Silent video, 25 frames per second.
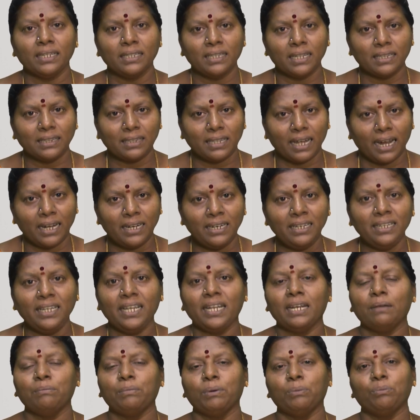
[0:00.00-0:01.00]
இந்த
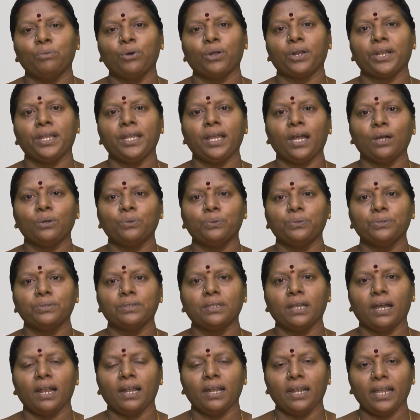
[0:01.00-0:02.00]
தண்ணியை நம்ம முறையாக
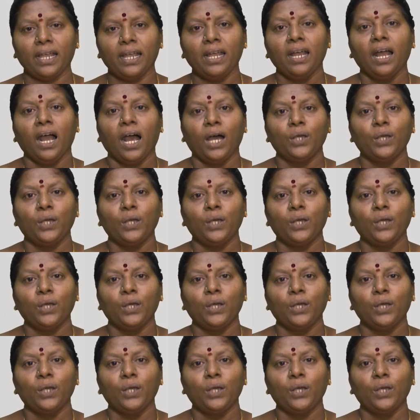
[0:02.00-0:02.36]
கொடுத்தாலே